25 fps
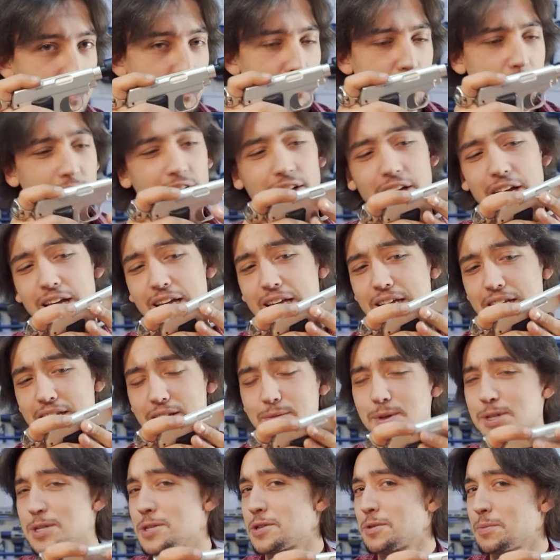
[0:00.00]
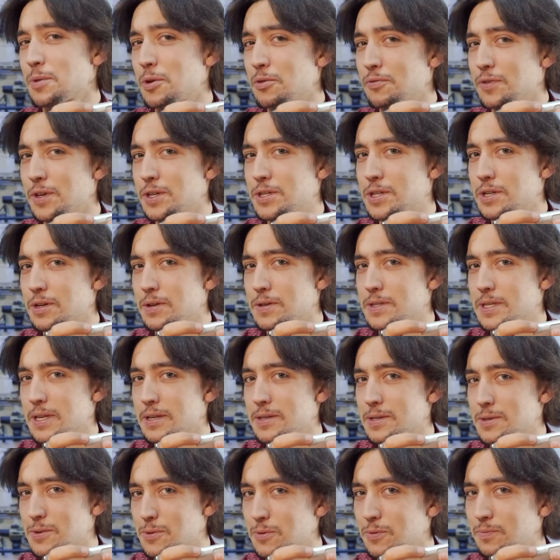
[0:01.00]
tłumik, nie będzie to miało większego
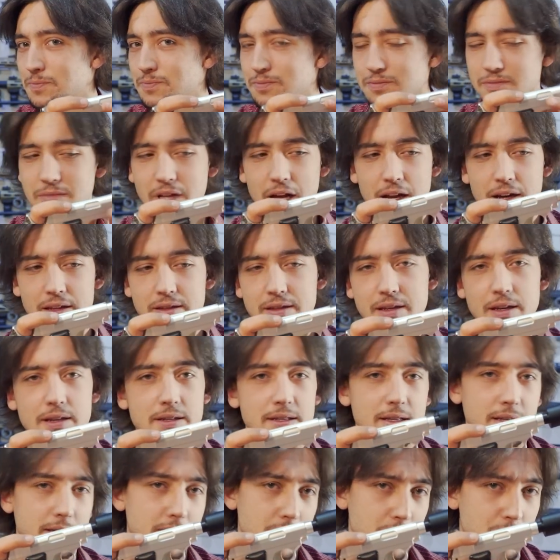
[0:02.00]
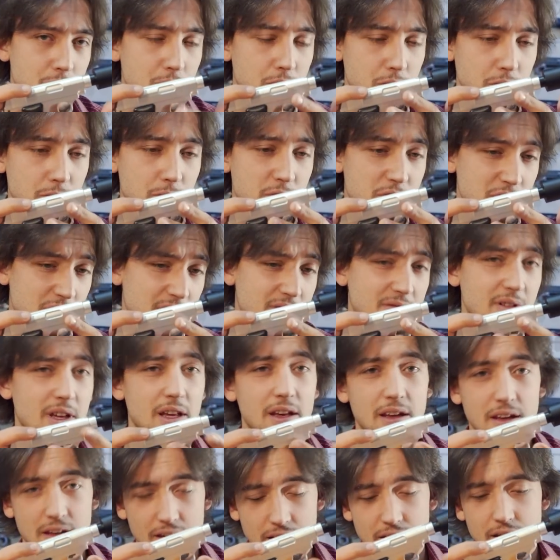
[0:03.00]
sensu, ale tracer, nie oszukujmy się,
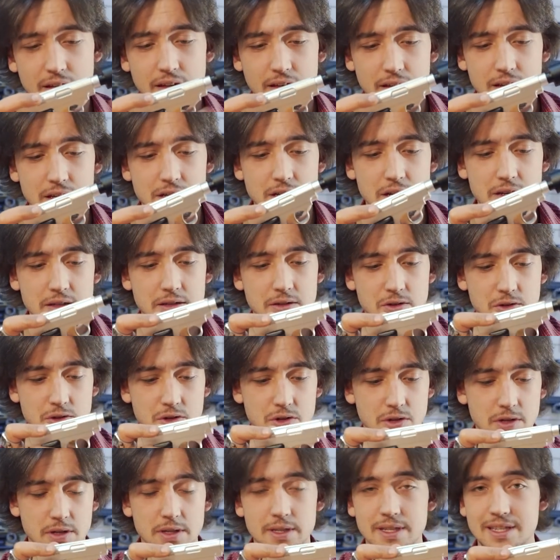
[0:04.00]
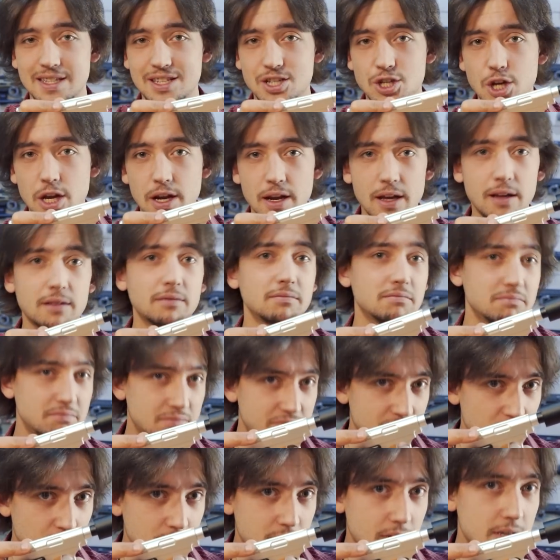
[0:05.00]
jeżeli coś strzela,
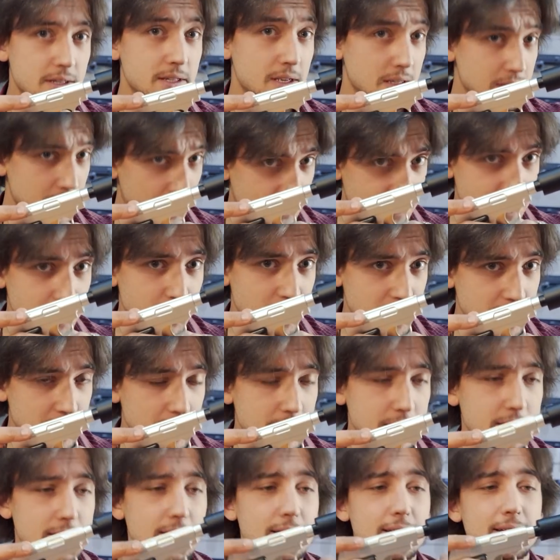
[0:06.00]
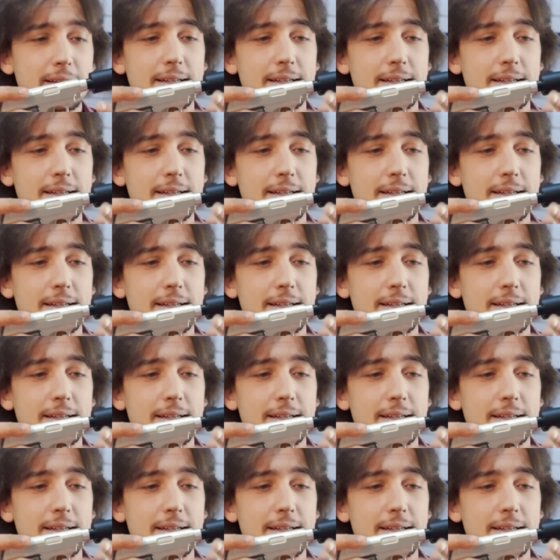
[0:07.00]
to tracer zawsze ma sens.